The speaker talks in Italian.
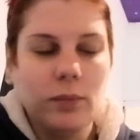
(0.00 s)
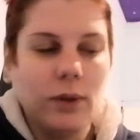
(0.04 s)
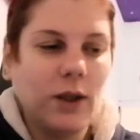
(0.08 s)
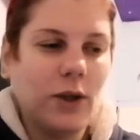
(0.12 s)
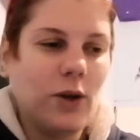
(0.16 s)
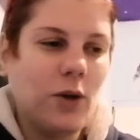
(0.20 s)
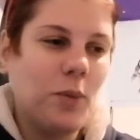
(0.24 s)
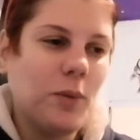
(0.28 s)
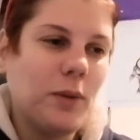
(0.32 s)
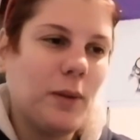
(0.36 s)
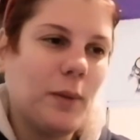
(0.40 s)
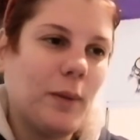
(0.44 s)

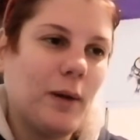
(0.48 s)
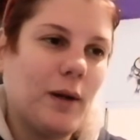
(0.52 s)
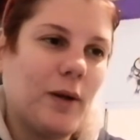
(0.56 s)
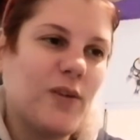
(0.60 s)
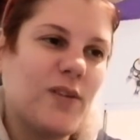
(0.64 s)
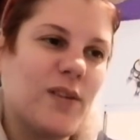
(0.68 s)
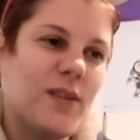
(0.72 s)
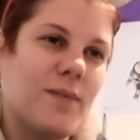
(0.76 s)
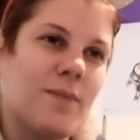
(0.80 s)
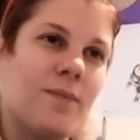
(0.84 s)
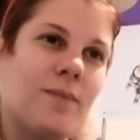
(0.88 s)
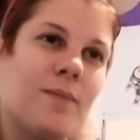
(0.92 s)
Ecco, mi rimane
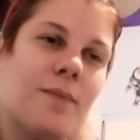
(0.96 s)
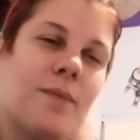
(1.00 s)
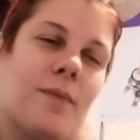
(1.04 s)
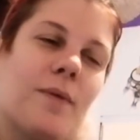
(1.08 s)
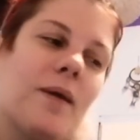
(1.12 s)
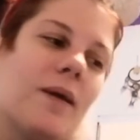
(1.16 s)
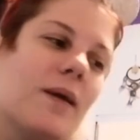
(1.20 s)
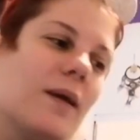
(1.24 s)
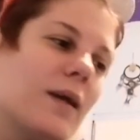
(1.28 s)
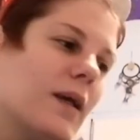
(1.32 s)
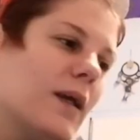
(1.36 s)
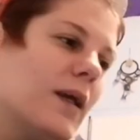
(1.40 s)
così.
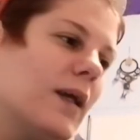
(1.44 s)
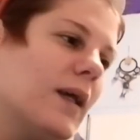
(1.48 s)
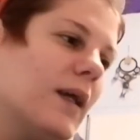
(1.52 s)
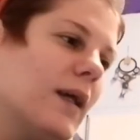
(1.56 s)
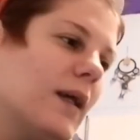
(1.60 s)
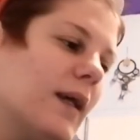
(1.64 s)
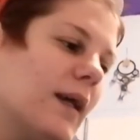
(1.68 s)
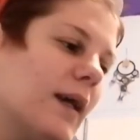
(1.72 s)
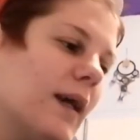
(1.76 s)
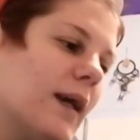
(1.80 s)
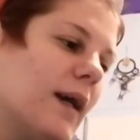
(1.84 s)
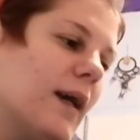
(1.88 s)

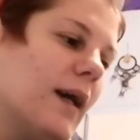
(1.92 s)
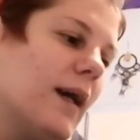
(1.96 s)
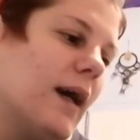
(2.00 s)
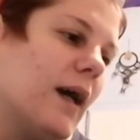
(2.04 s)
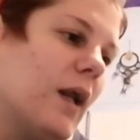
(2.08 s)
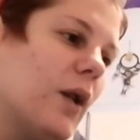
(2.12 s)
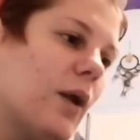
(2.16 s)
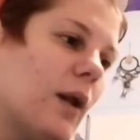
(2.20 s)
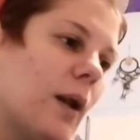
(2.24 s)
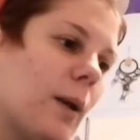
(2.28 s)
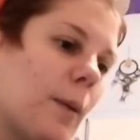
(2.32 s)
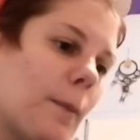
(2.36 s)

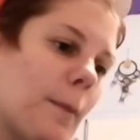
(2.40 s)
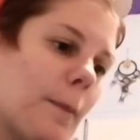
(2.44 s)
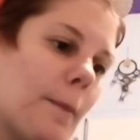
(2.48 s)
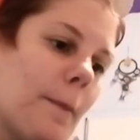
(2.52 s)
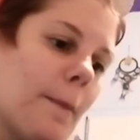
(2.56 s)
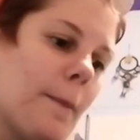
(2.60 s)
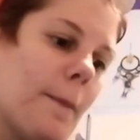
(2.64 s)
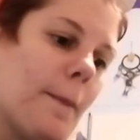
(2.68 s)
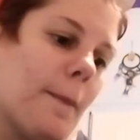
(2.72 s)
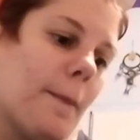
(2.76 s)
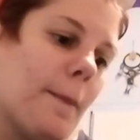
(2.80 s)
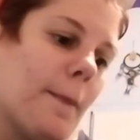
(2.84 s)
Allora,
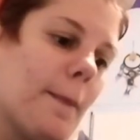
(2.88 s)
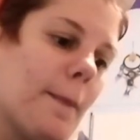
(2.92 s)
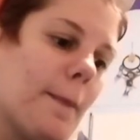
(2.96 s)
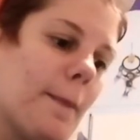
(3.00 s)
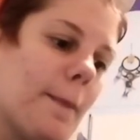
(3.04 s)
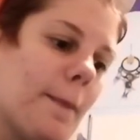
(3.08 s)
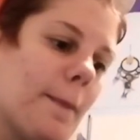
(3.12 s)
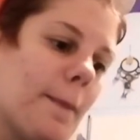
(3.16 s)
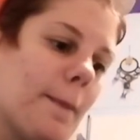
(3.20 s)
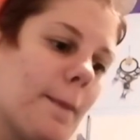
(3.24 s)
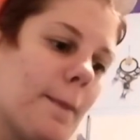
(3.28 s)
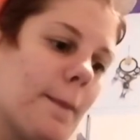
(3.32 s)

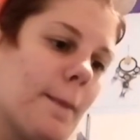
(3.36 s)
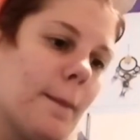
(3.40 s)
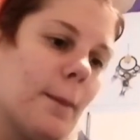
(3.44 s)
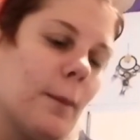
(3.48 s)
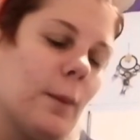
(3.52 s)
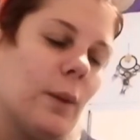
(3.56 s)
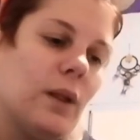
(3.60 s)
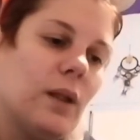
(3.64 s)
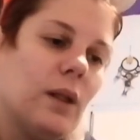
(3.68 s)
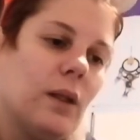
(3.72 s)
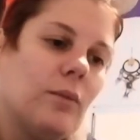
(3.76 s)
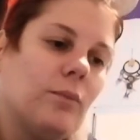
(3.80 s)

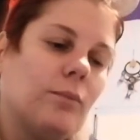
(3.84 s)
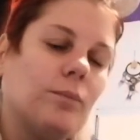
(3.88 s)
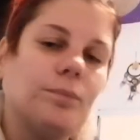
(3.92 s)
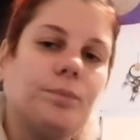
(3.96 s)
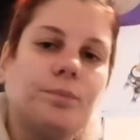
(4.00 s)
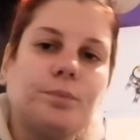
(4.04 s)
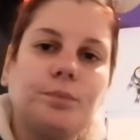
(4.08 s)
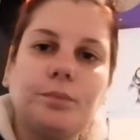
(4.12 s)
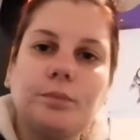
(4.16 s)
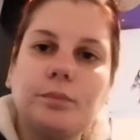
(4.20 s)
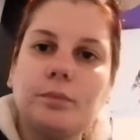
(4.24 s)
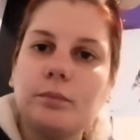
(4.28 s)
quindi
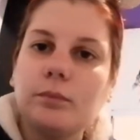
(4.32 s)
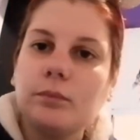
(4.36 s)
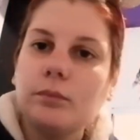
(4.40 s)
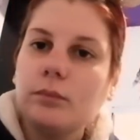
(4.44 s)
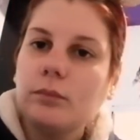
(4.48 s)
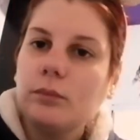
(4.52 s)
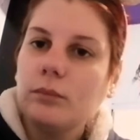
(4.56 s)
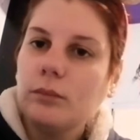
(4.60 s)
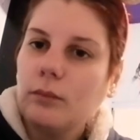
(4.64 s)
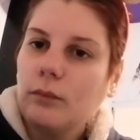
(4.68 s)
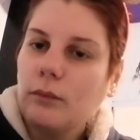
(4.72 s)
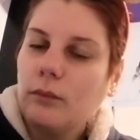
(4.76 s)

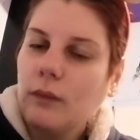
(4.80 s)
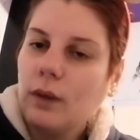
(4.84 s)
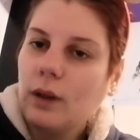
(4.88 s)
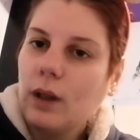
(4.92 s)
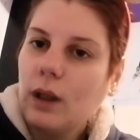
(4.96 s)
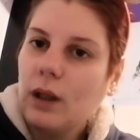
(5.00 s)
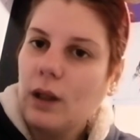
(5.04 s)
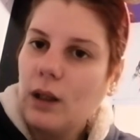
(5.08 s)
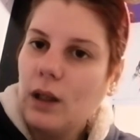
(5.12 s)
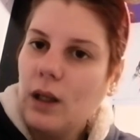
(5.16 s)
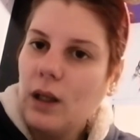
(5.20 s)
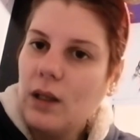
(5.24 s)

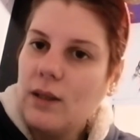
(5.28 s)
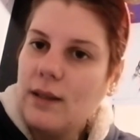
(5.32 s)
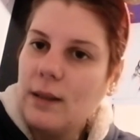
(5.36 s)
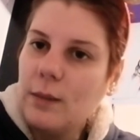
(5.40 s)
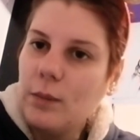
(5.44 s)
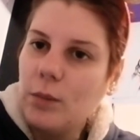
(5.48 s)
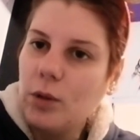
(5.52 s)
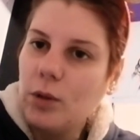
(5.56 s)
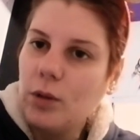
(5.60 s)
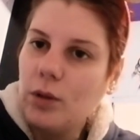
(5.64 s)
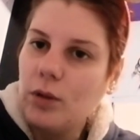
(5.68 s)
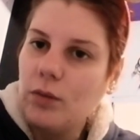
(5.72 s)

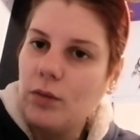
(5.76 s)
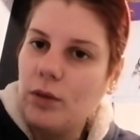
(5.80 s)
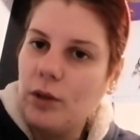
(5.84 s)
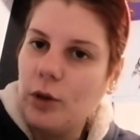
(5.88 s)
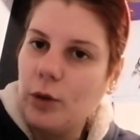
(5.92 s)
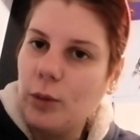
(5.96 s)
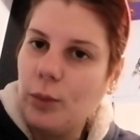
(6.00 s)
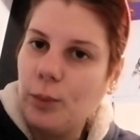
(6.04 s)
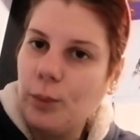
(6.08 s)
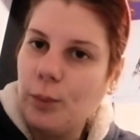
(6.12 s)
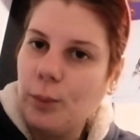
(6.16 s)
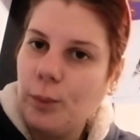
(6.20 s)
iniziamo il
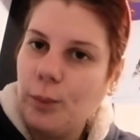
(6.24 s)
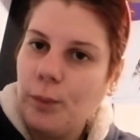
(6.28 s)
video.